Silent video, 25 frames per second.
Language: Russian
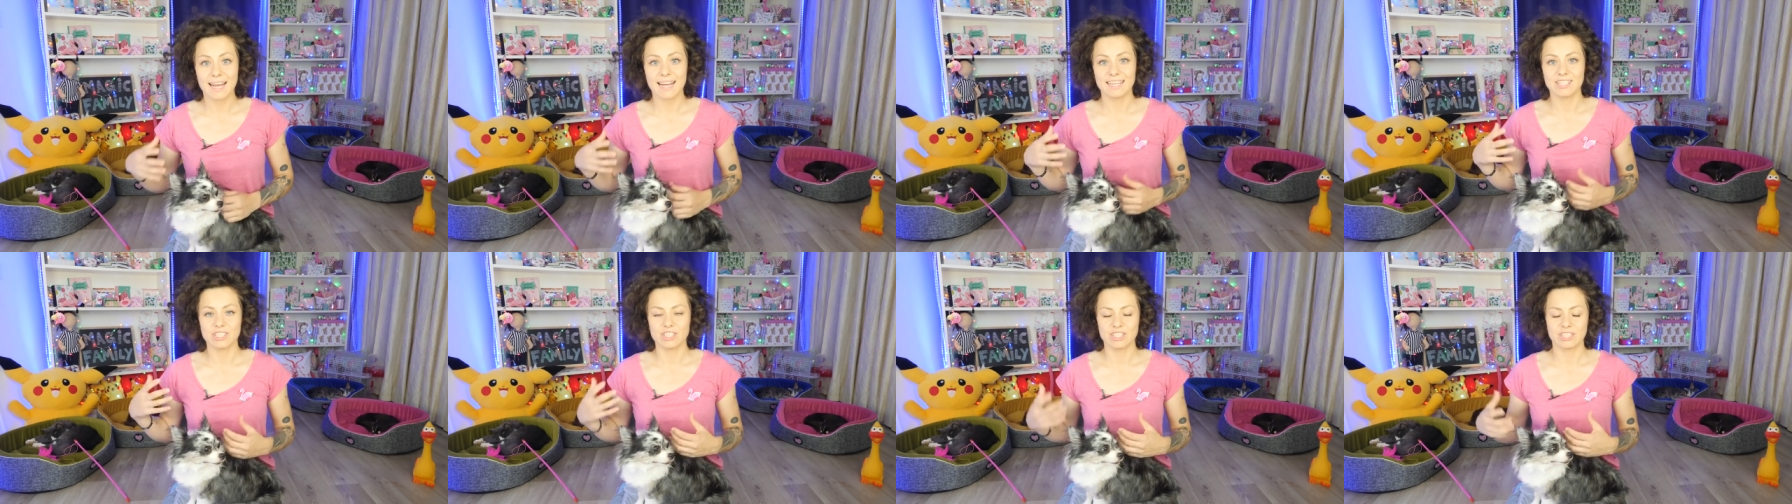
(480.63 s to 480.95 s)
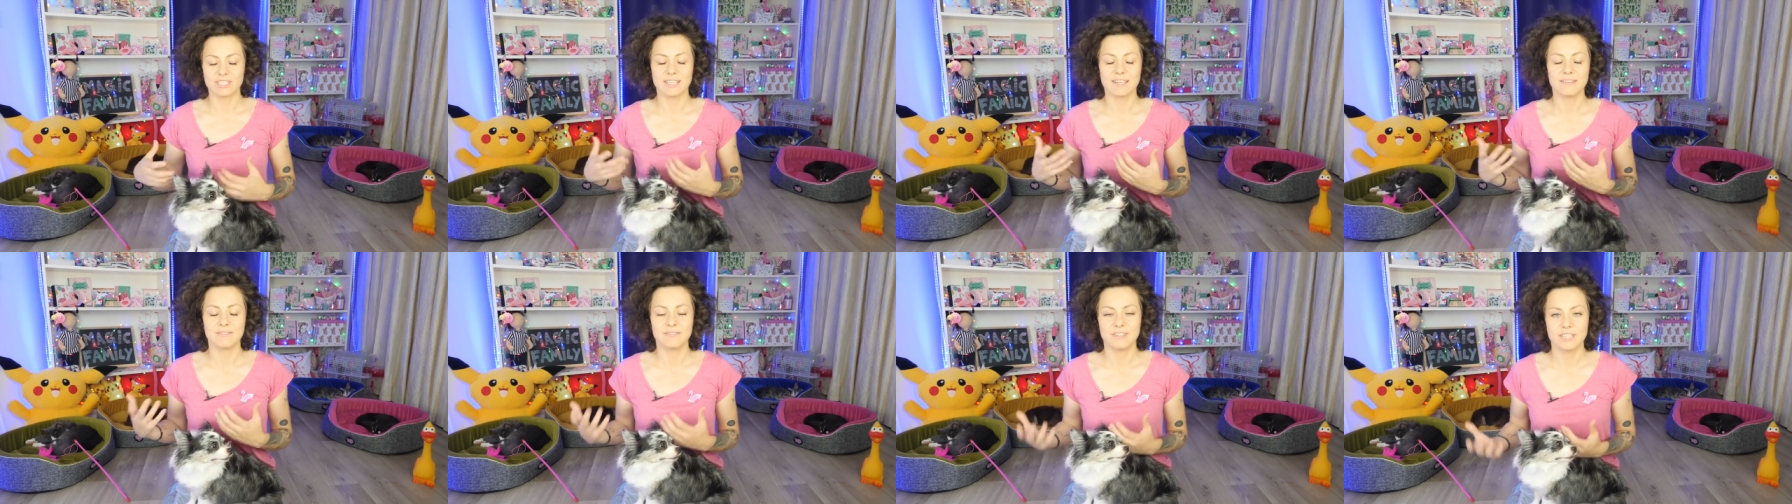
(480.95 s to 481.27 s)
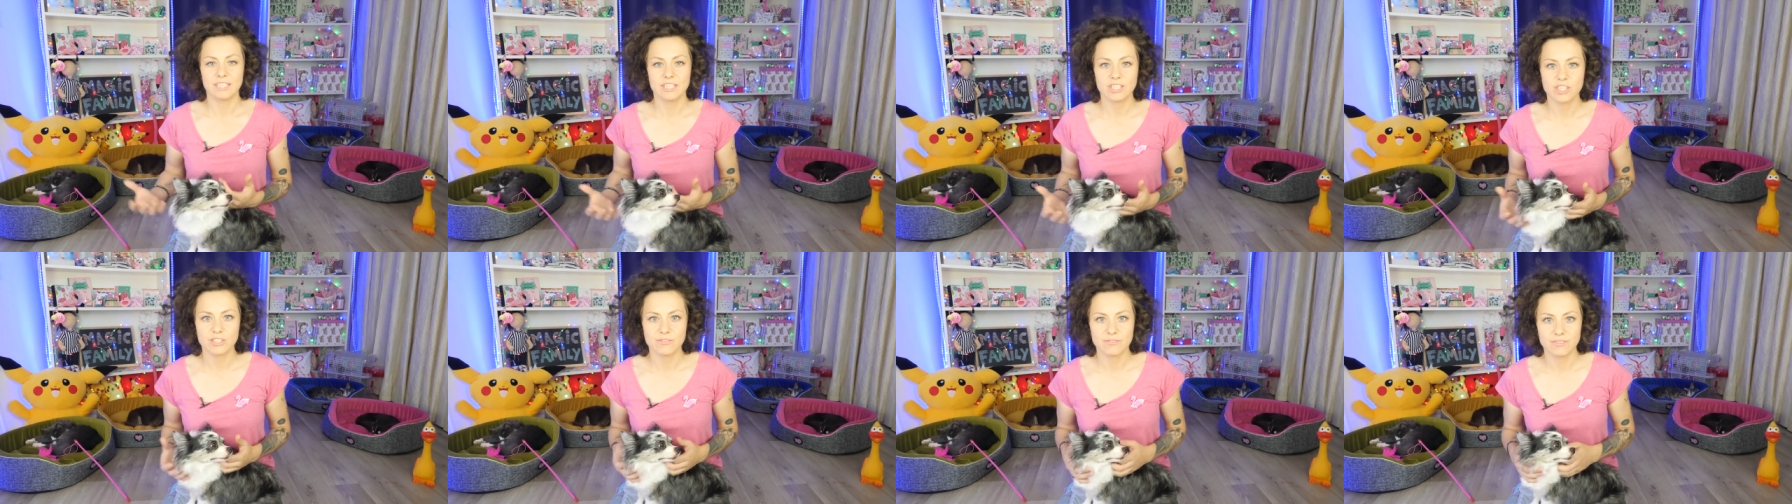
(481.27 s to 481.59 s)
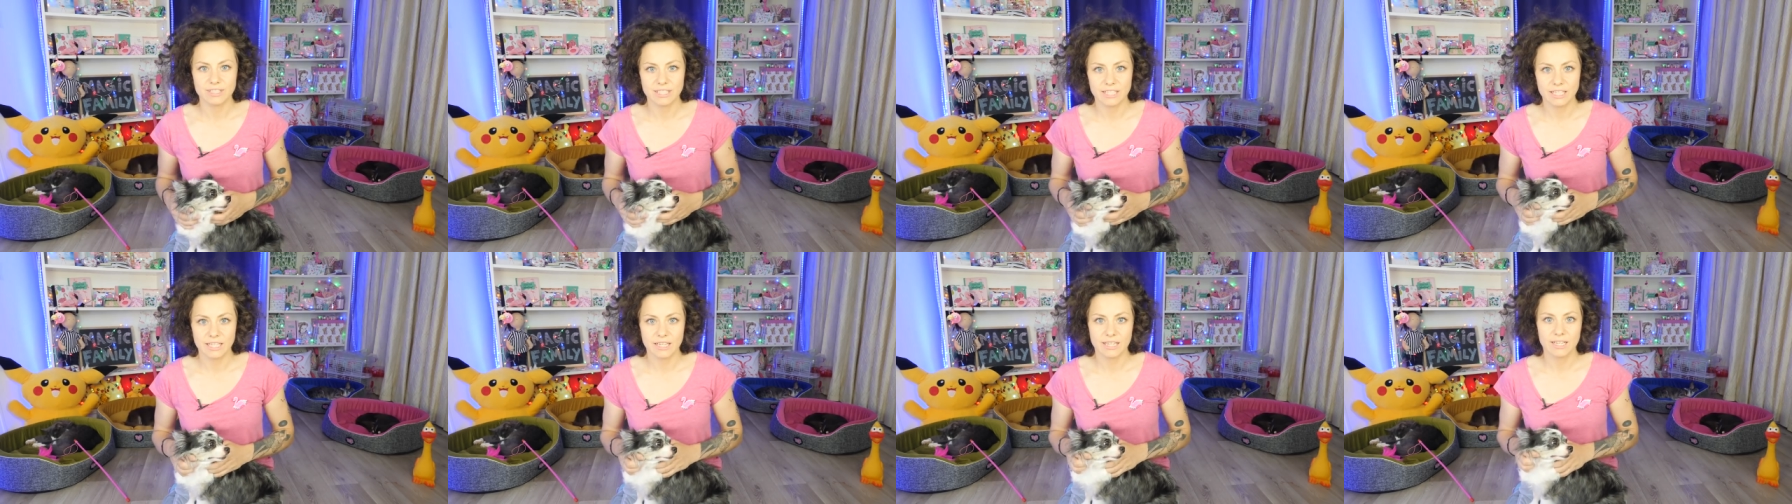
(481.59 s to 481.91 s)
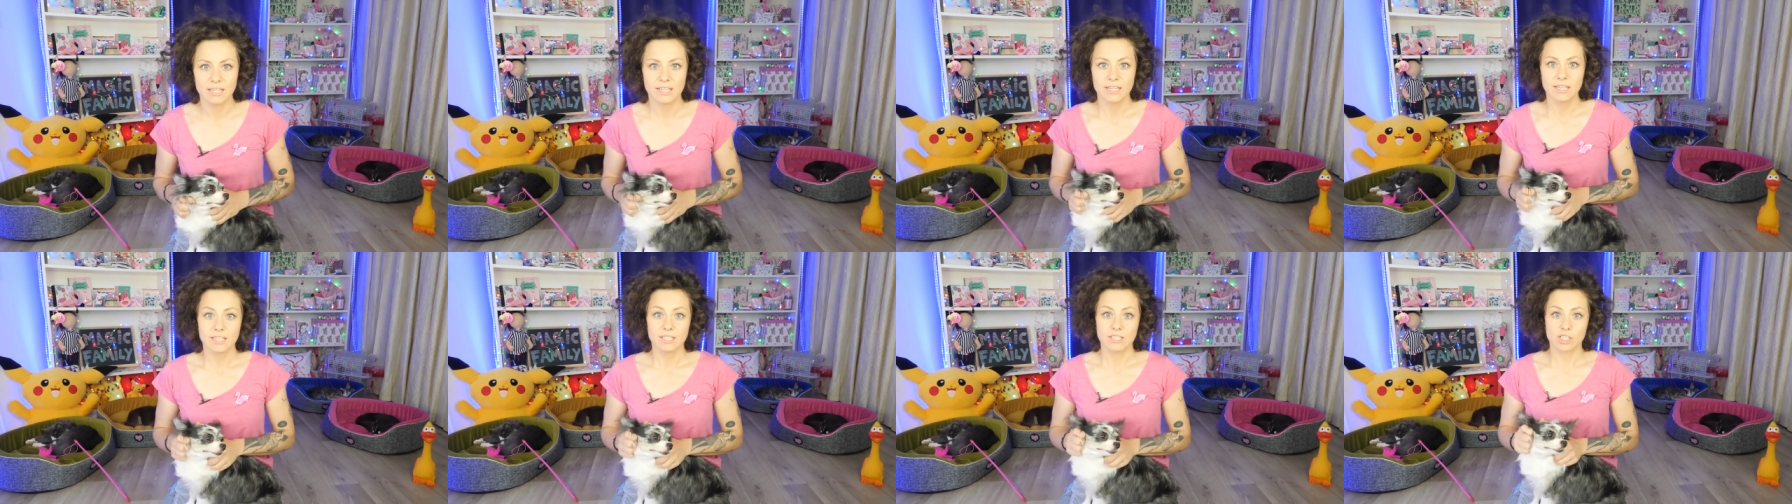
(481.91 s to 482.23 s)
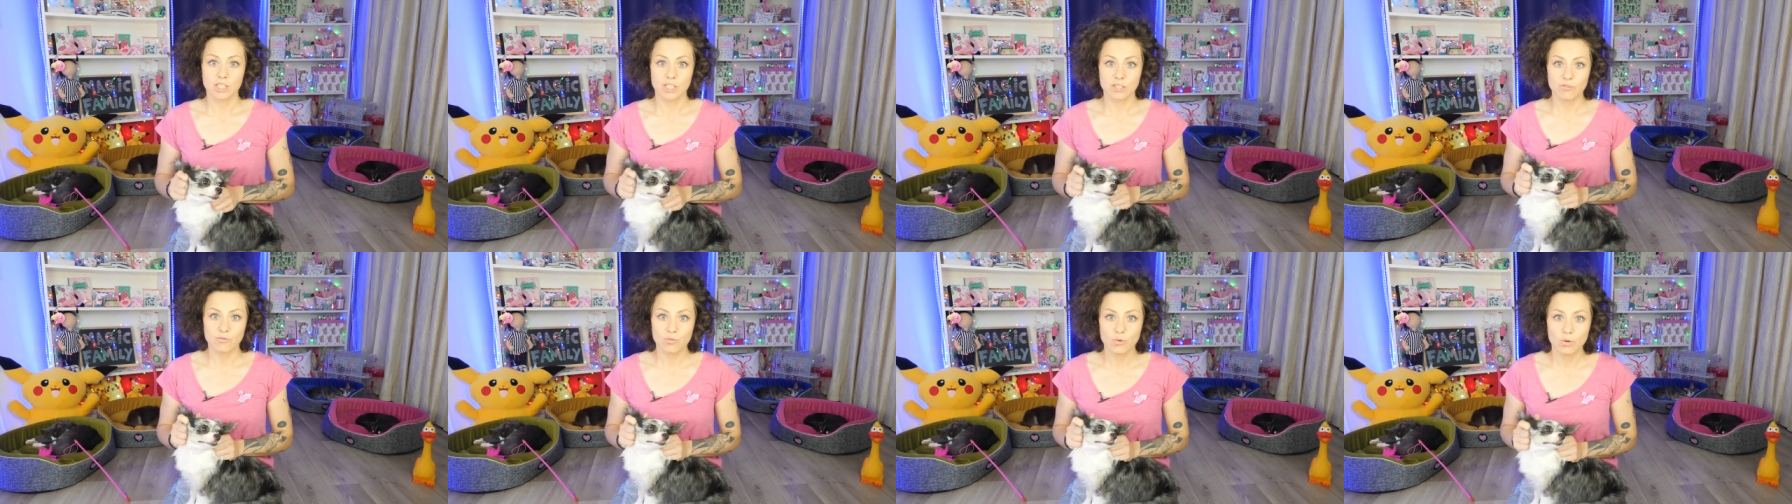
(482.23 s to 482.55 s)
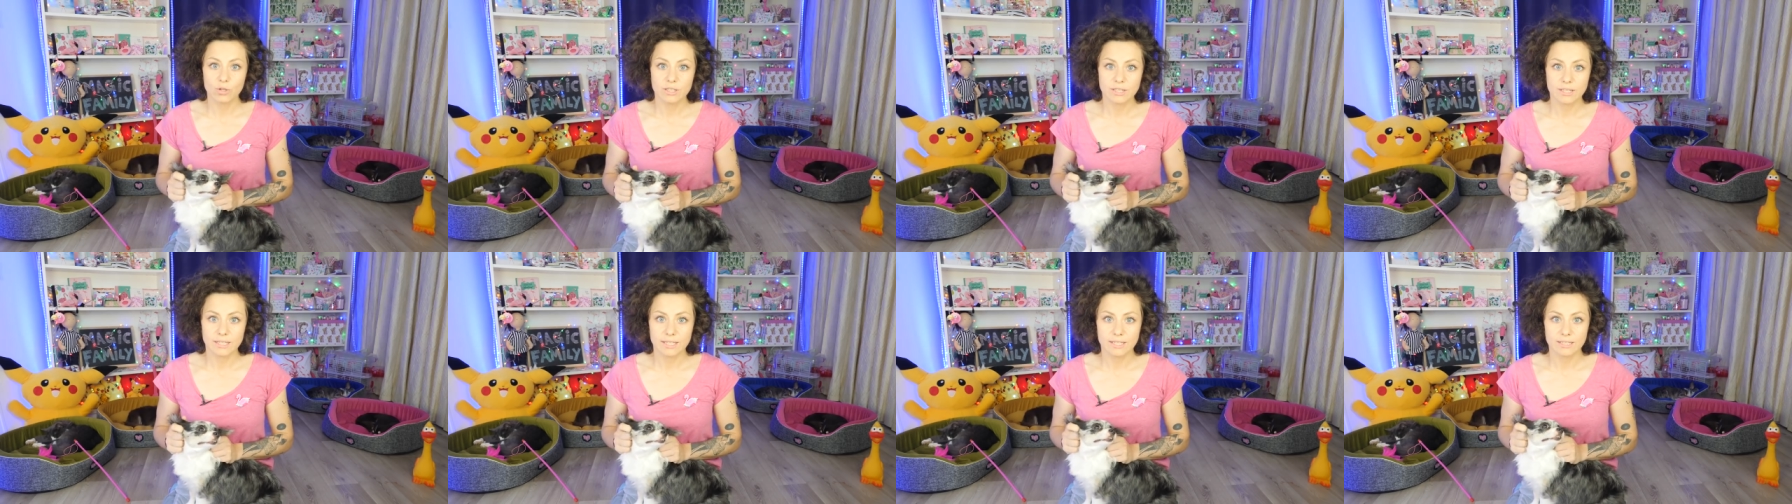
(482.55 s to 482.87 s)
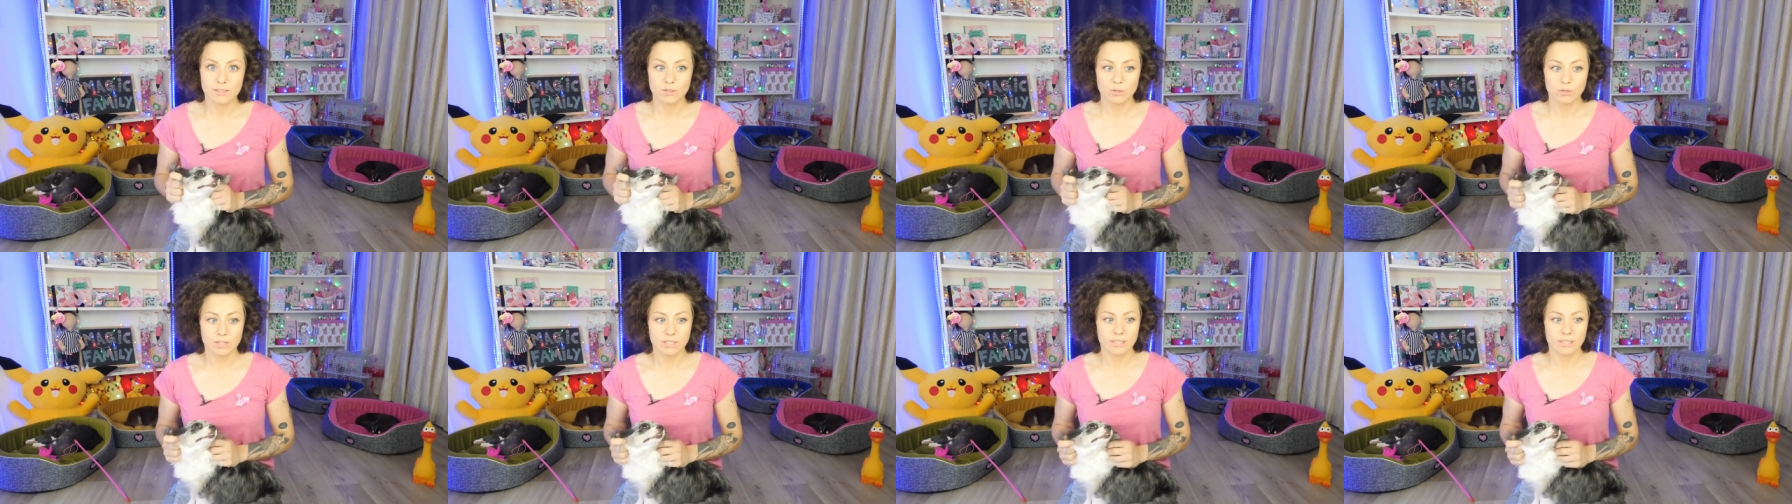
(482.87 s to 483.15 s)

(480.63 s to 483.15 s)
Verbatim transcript: очеловечивание животных. То